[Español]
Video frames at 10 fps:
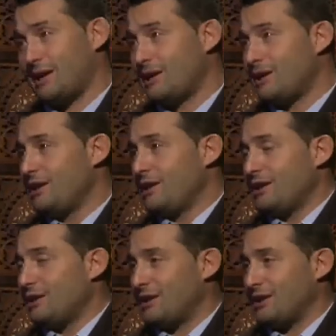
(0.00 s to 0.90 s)
Claro
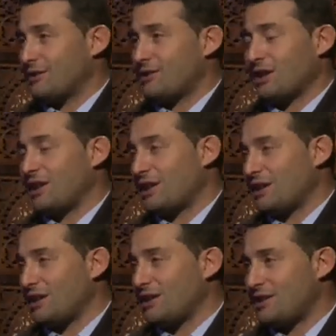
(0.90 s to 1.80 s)
eh, o sea
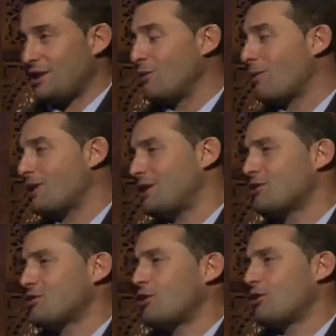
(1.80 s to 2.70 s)
que sí, obviamente,
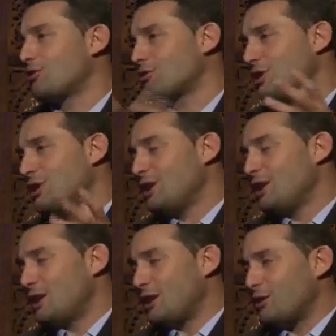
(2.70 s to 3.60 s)
esos son los,
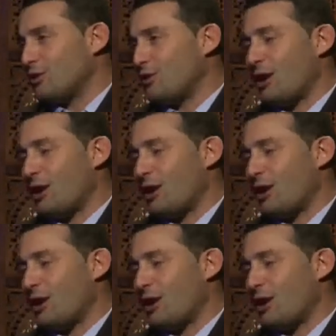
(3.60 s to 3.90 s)
los,